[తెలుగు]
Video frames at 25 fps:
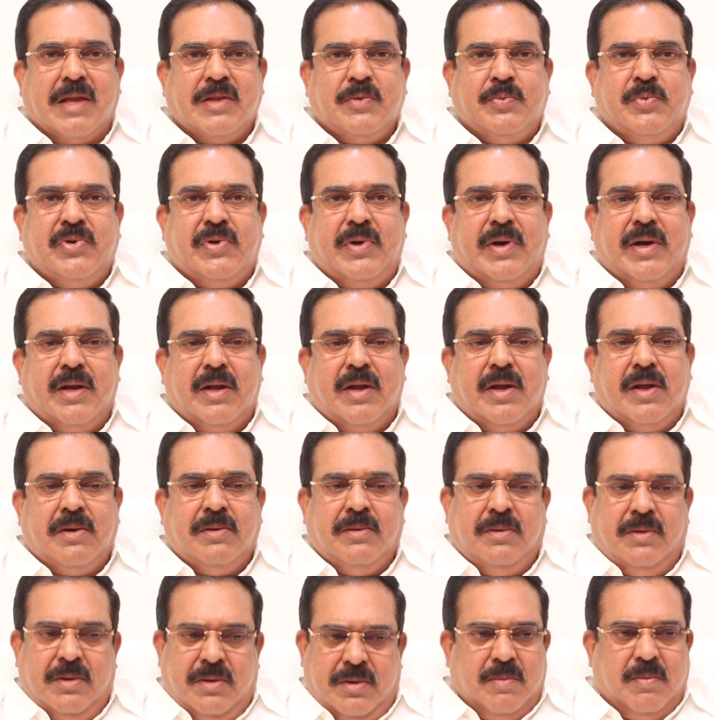రాజమోహన్ రెడ్డి
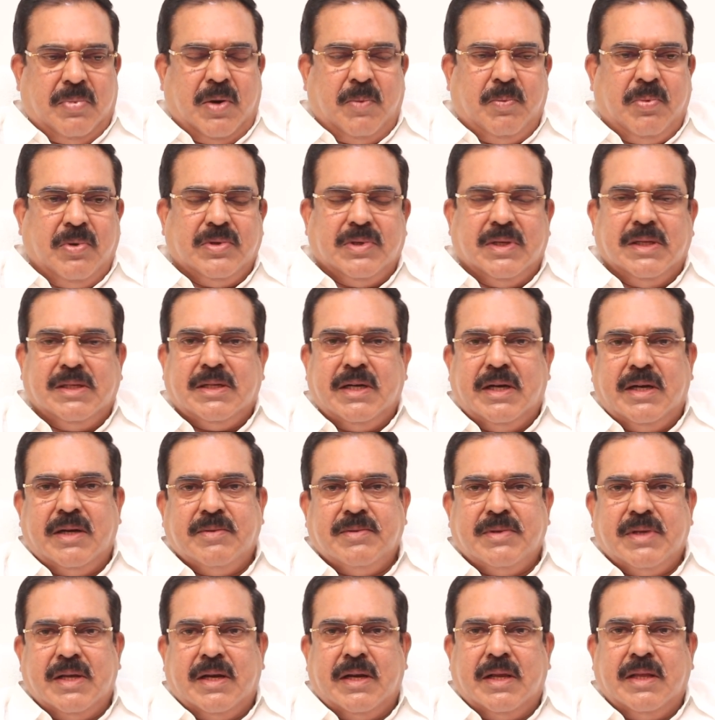గారు ప్రపోజల్
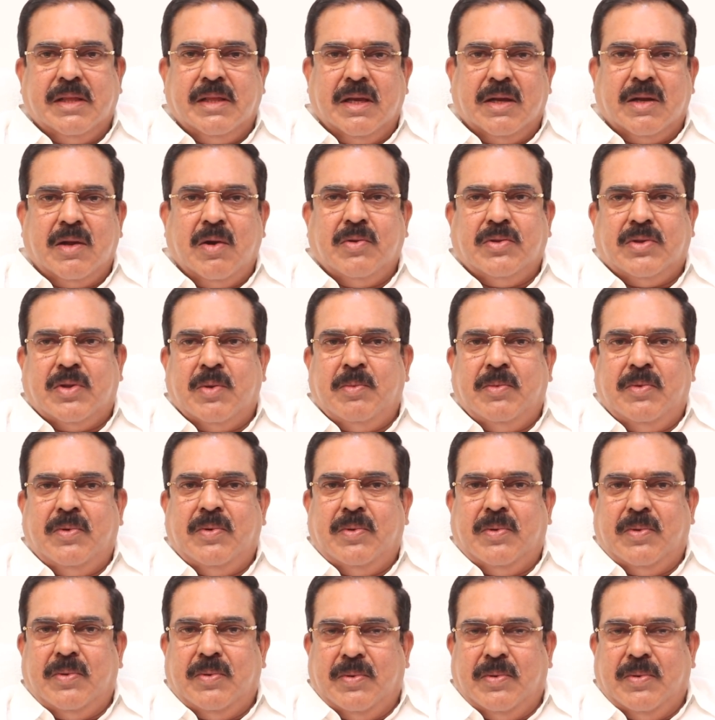చేయడం జరిగింది గౌతము